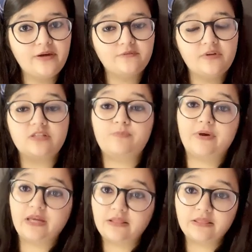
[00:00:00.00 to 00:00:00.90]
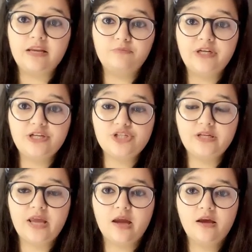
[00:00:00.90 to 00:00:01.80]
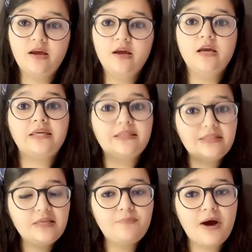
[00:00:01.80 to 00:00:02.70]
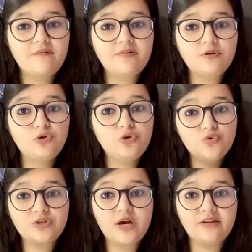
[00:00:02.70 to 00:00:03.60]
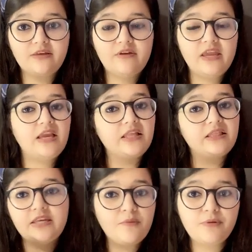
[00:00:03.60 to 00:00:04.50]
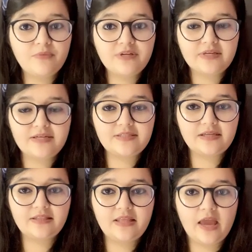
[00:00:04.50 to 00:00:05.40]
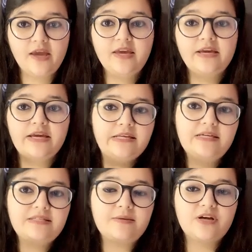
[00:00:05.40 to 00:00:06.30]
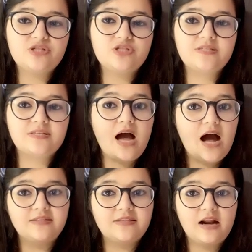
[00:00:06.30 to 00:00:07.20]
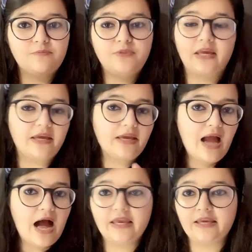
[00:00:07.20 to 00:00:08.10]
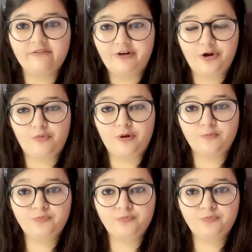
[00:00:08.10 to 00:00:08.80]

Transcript: है इस पर कितना लिमिटेशन है कितनी पावर को यूज़ करते हुए ये कितने अमेंडमेंट्स कर सकती है इन्हीं सब का चीज़ का आंसर हम देखेंगे आगे की वीडियो में